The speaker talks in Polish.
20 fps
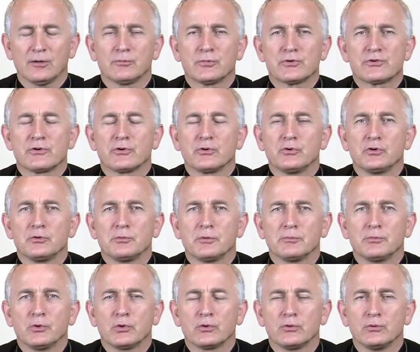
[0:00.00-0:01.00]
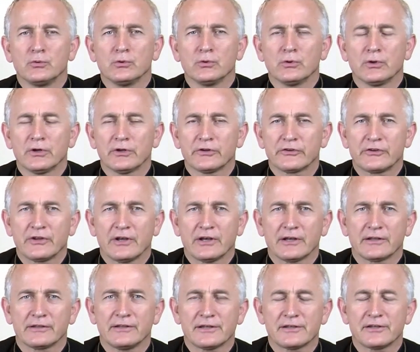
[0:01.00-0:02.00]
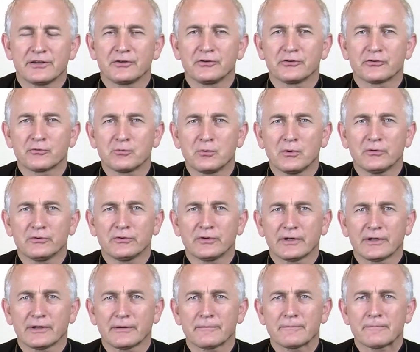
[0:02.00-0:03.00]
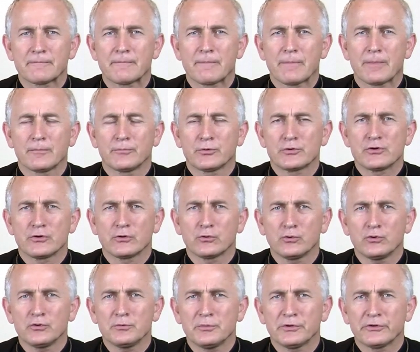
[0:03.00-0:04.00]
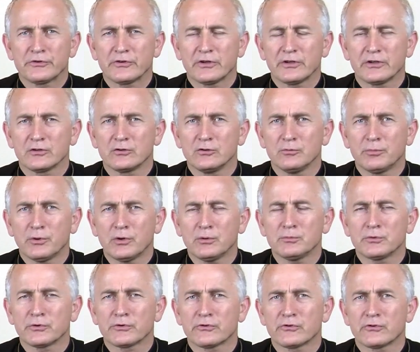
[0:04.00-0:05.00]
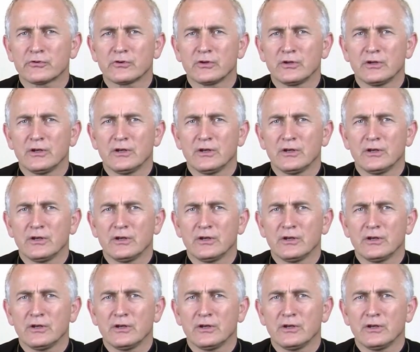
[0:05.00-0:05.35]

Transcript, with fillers: Podziękujmy Bogu za dar Jego słowa. Podziękujmy za Jego pomoc,